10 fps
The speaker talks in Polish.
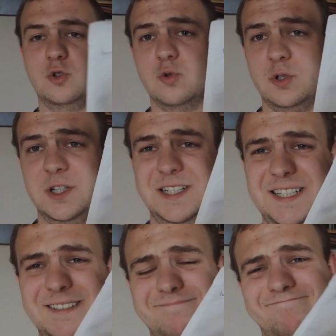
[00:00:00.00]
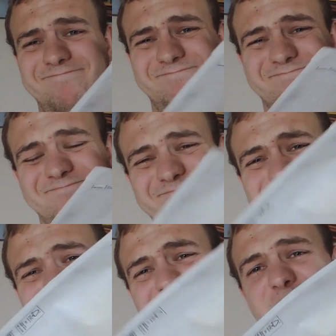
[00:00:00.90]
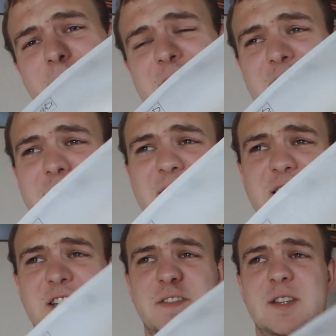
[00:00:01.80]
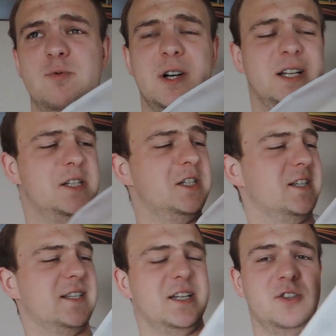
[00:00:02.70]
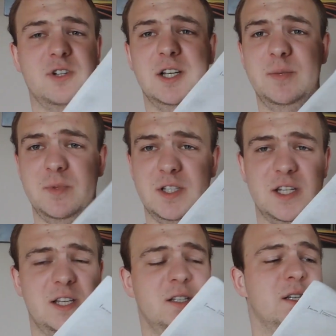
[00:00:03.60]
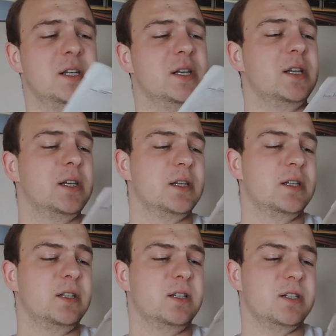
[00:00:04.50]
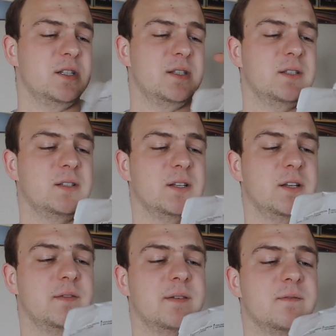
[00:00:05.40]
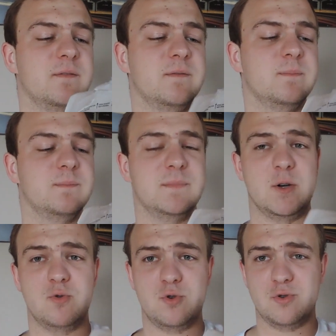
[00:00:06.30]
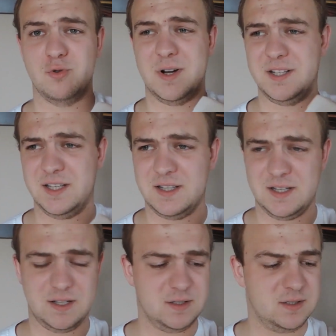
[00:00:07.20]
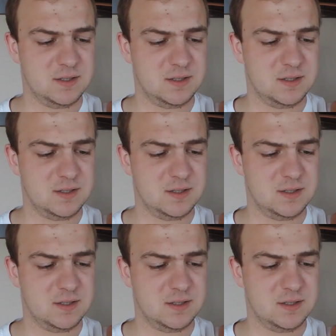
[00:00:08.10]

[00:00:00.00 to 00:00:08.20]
Julii. Wybaczcie mi też za światło, ale dzisiaj jest taki trochę lipny dzień. I też niestety nagrywam na łóżku, a nie na